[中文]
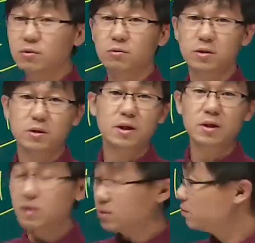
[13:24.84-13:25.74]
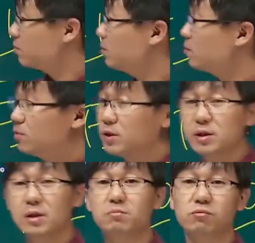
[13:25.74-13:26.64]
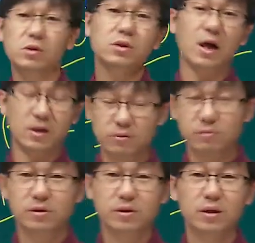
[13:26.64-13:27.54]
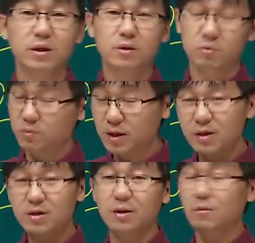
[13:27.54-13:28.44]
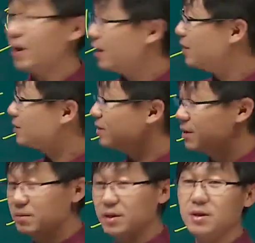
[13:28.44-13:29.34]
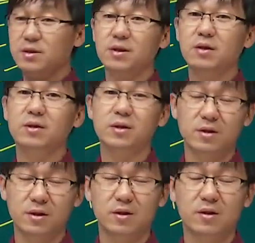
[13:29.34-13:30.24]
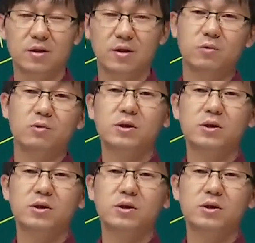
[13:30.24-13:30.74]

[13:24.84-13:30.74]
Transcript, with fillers: 市公司，那有很多国企它不是上市公司。同样的话，这里面也涉及到一个呃国